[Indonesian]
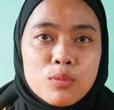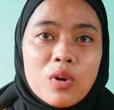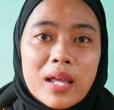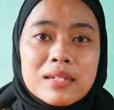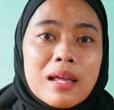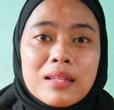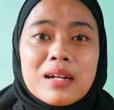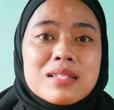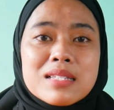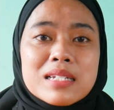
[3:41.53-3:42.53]
mulai
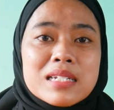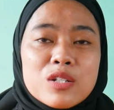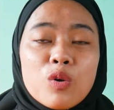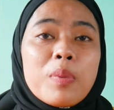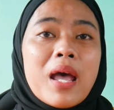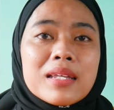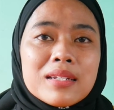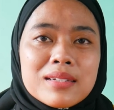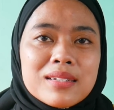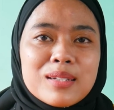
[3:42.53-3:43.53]
datang ke sini
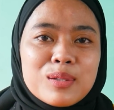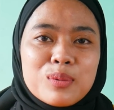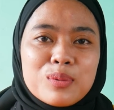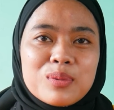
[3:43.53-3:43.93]
nyobain gitu.